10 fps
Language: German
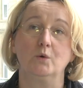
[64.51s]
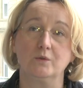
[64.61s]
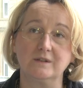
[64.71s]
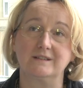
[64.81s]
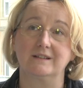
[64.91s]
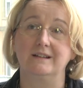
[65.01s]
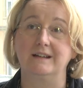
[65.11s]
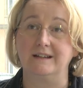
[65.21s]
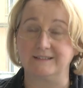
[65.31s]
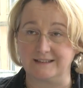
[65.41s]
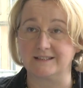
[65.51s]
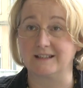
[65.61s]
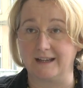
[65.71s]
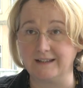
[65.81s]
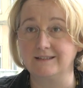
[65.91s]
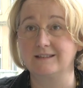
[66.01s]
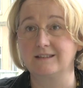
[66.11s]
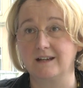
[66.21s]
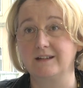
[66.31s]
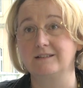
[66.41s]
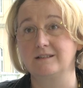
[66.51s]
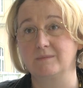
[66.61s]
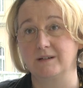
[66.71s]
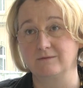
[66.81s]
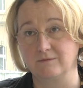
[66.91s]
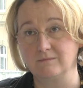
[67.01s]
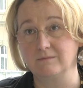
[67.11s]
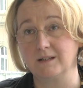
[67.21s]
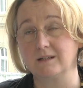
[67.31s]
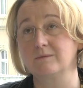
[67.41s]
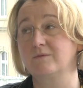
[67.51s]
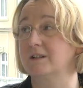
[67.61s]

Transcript: Und äh, das ist einzigartig in Baden-Württemberg im